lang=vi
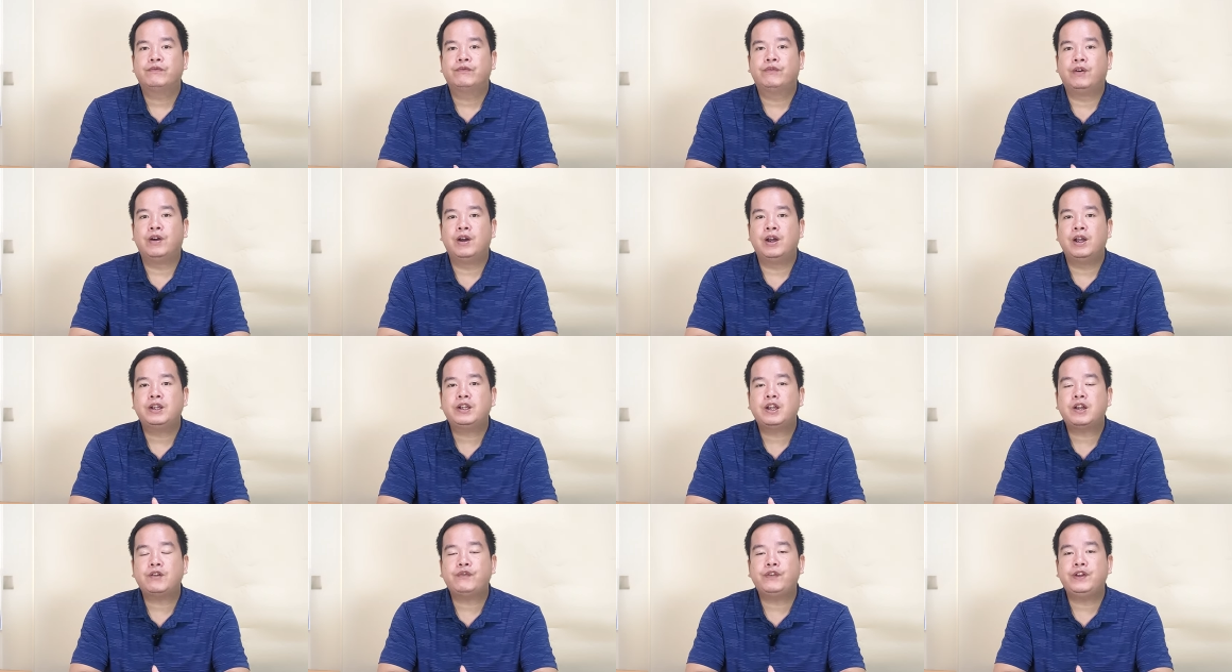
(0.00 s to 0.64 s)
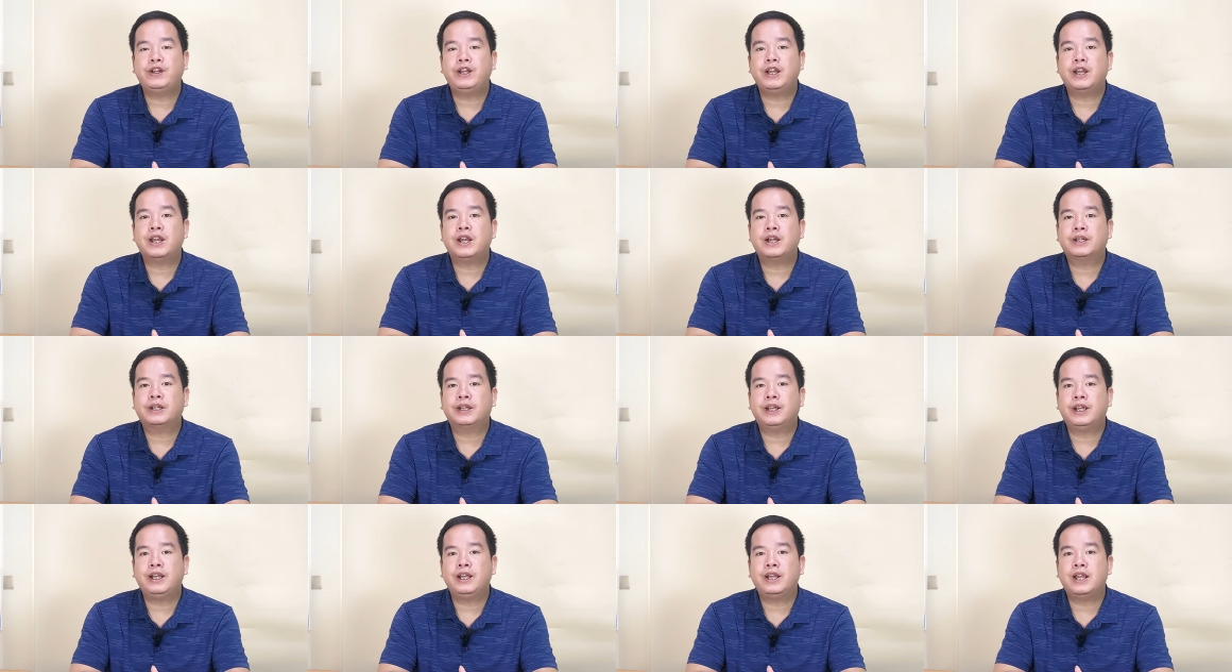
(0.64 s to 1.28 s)
Với cước phí để đăng
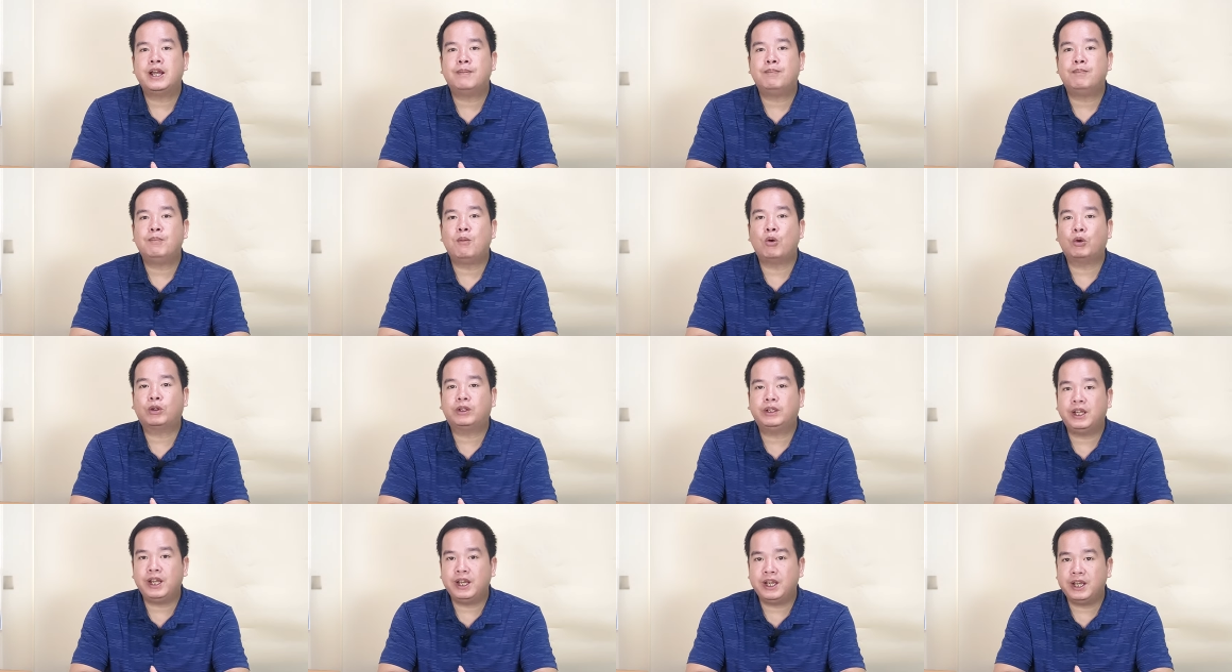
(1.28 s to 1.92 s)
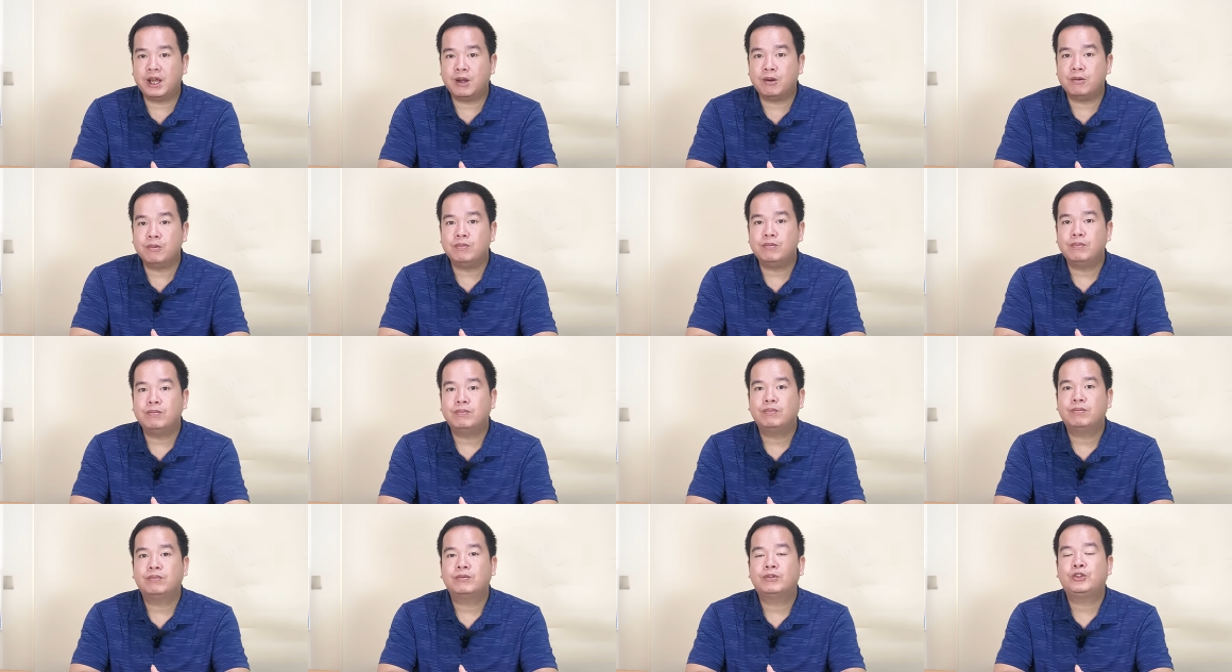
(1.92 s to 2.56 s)
ký là 3.000 đồng
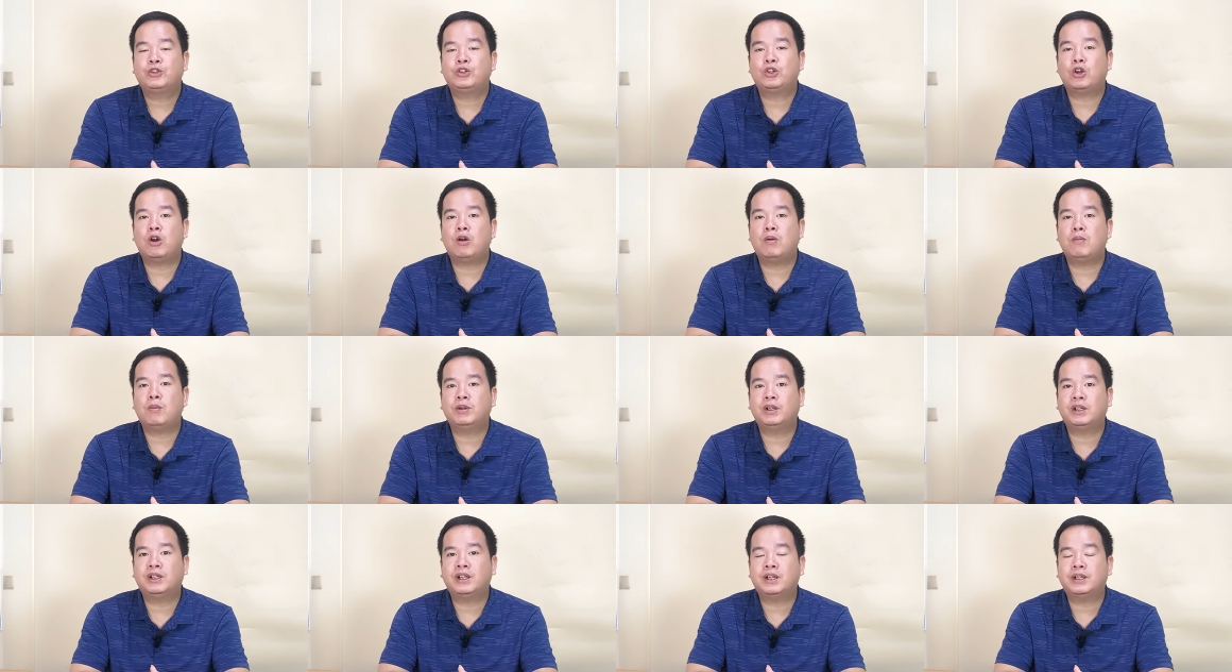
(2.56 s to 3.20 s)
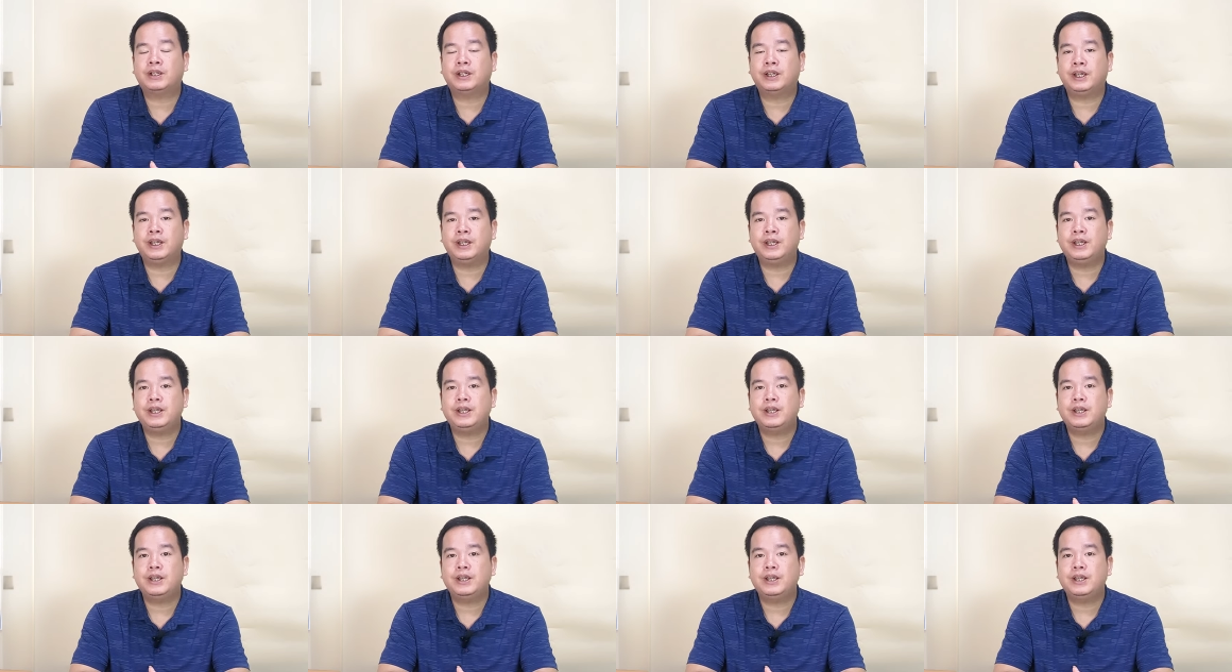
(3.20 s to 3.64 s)
cho một lần đăng ký